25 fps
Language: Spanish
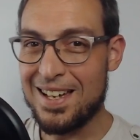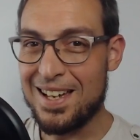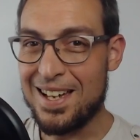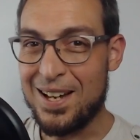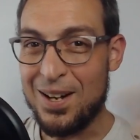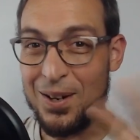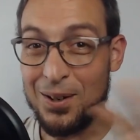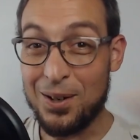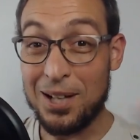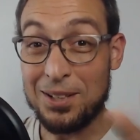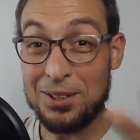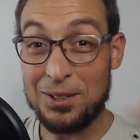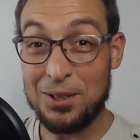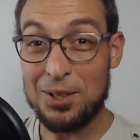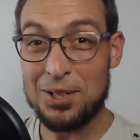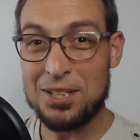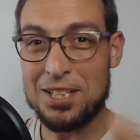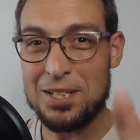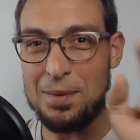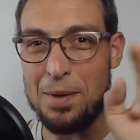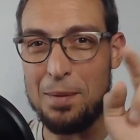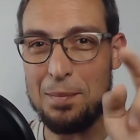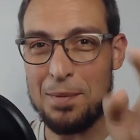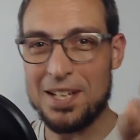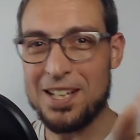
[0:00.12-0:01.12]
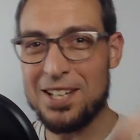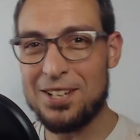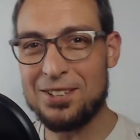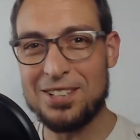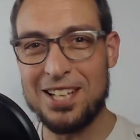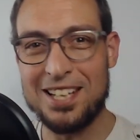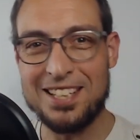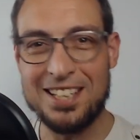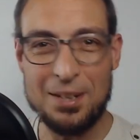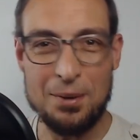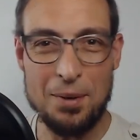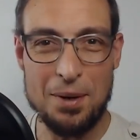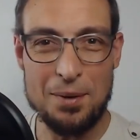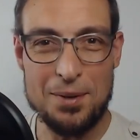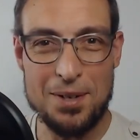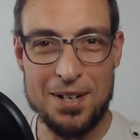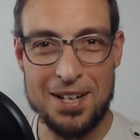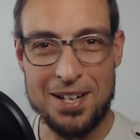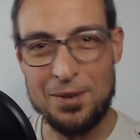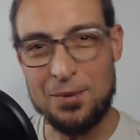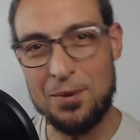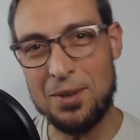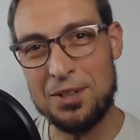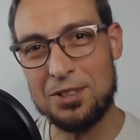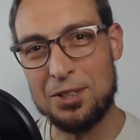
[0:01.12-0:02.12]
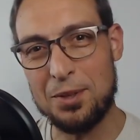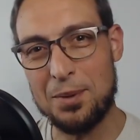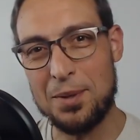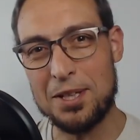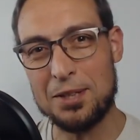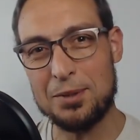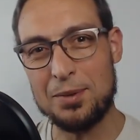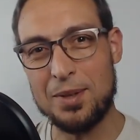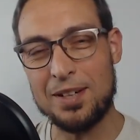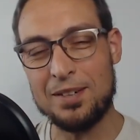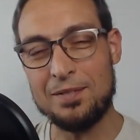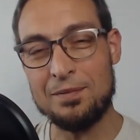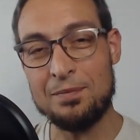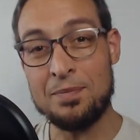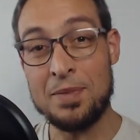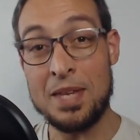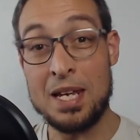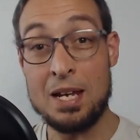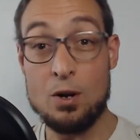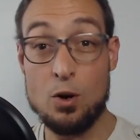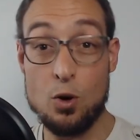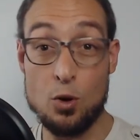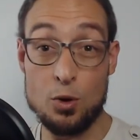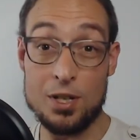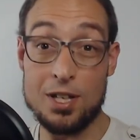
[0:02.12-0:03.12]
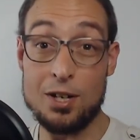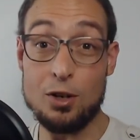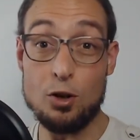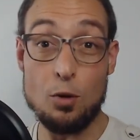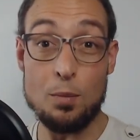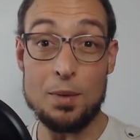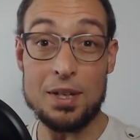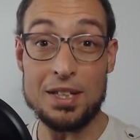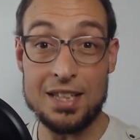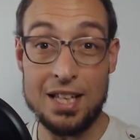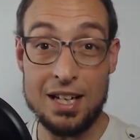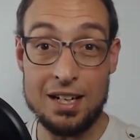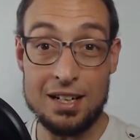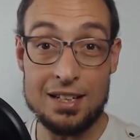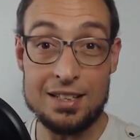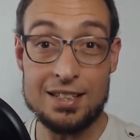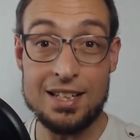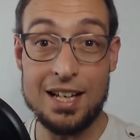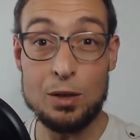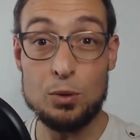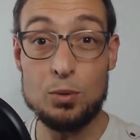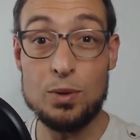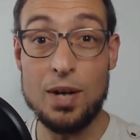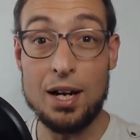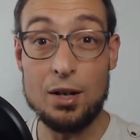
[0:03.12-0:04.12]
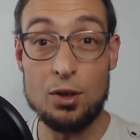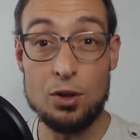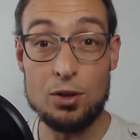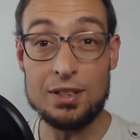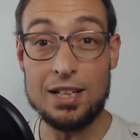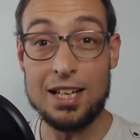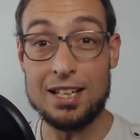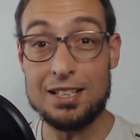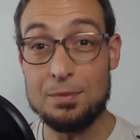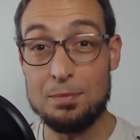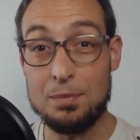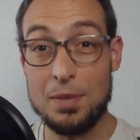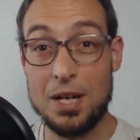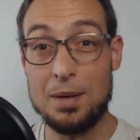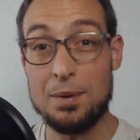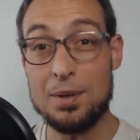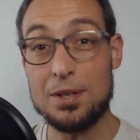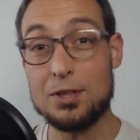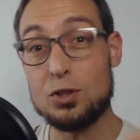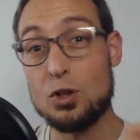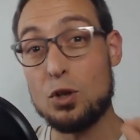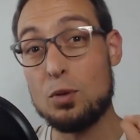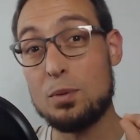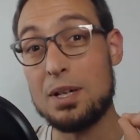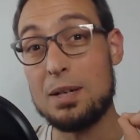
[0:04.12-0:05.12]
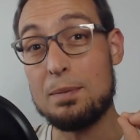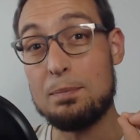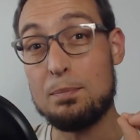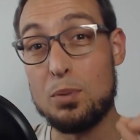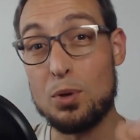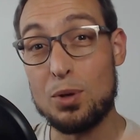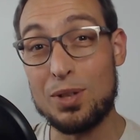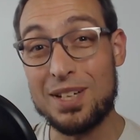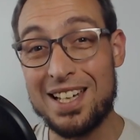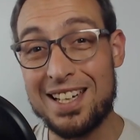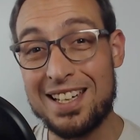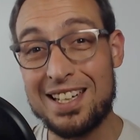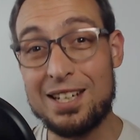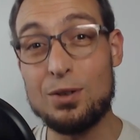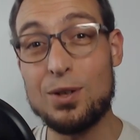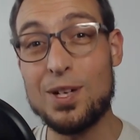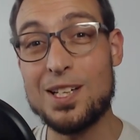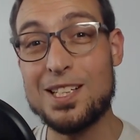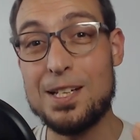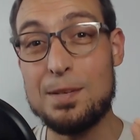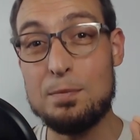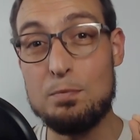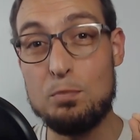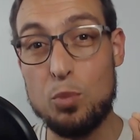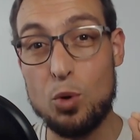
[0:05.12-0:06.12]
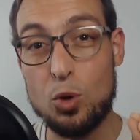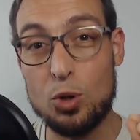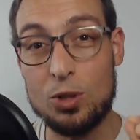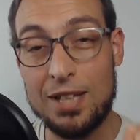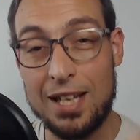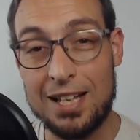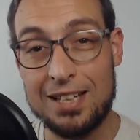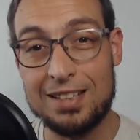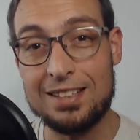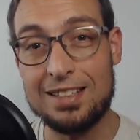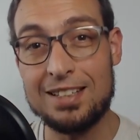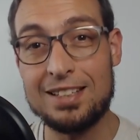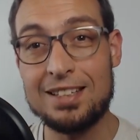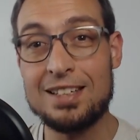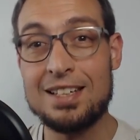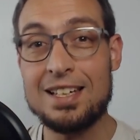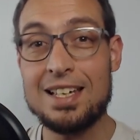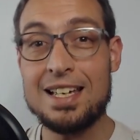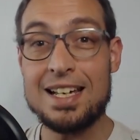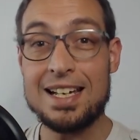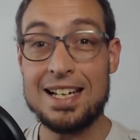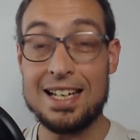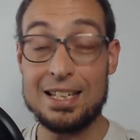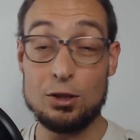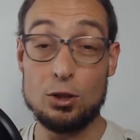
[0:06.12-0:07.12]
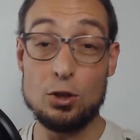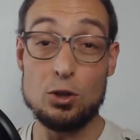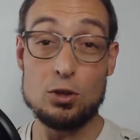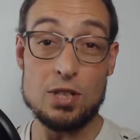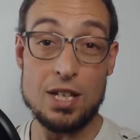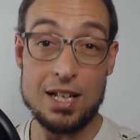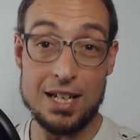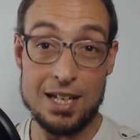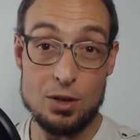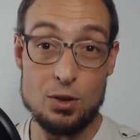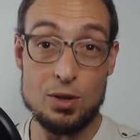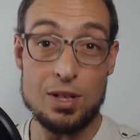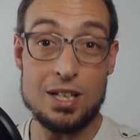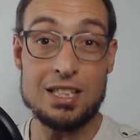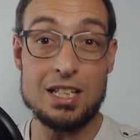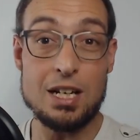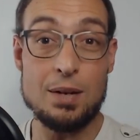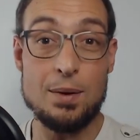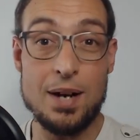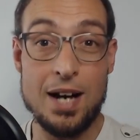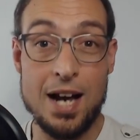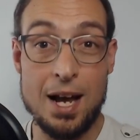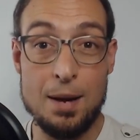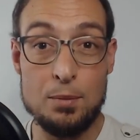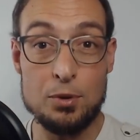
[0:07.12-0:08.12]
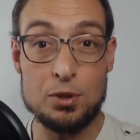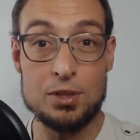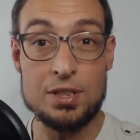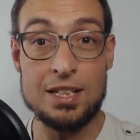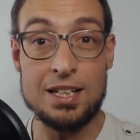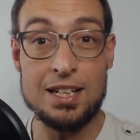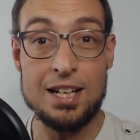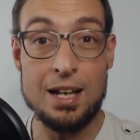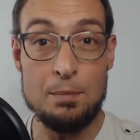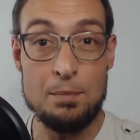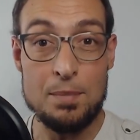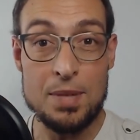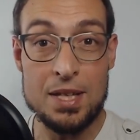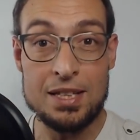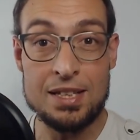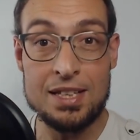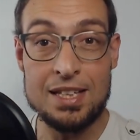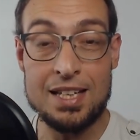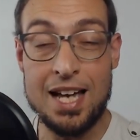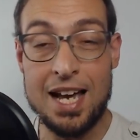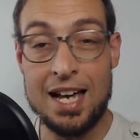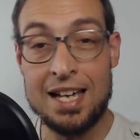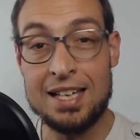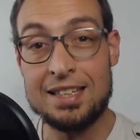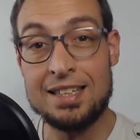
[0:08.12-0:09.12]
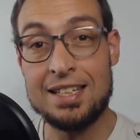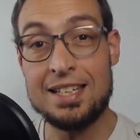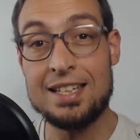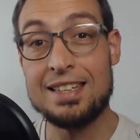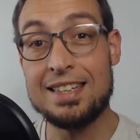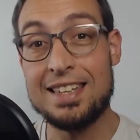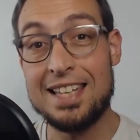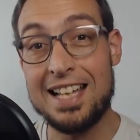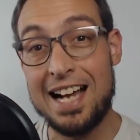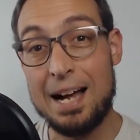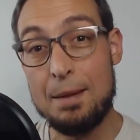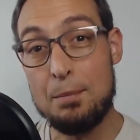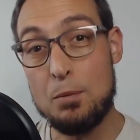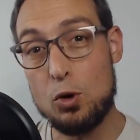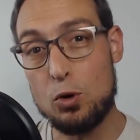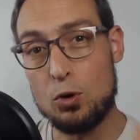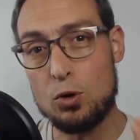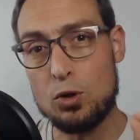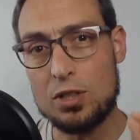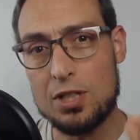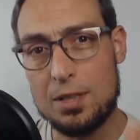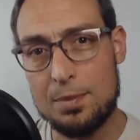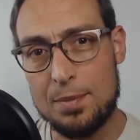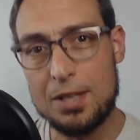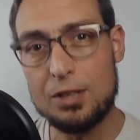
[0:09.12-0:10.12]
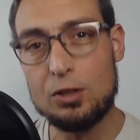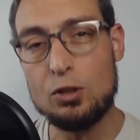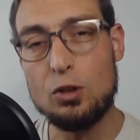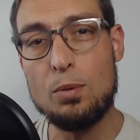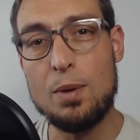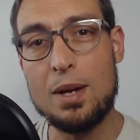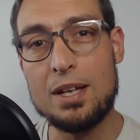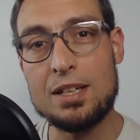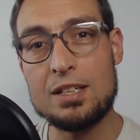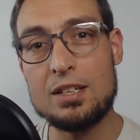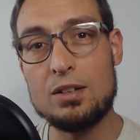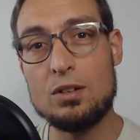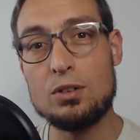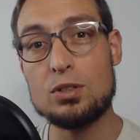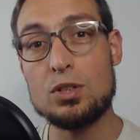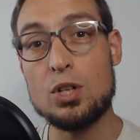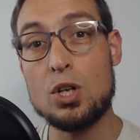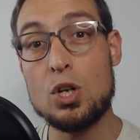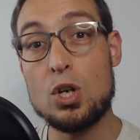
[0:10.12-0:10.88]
Hola a todos y bienvenidos a este nuevo encuentro virtual. Hoy quiero comentarles algunas notas breves sobre por qué creo que es importante que todos aquellos que trabajamos en el ambiente IT tengamos conocimientos básicos